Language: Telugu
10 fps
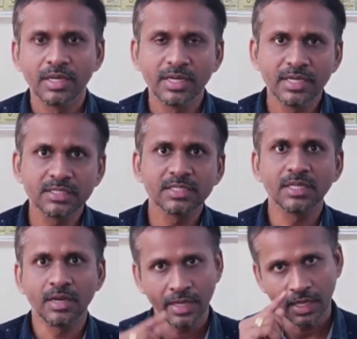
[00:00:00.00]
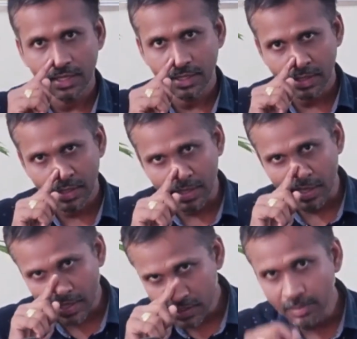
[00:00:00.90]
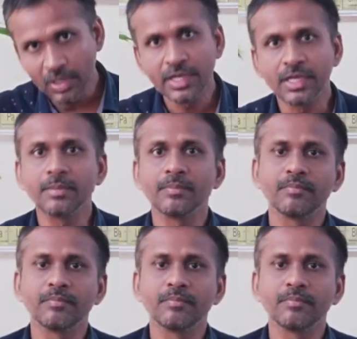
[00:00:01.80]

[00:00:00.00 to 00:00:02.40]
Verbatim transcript: ఈ డిఎస్సి రాయాలి అంటే ఎలిజిబిలిటీ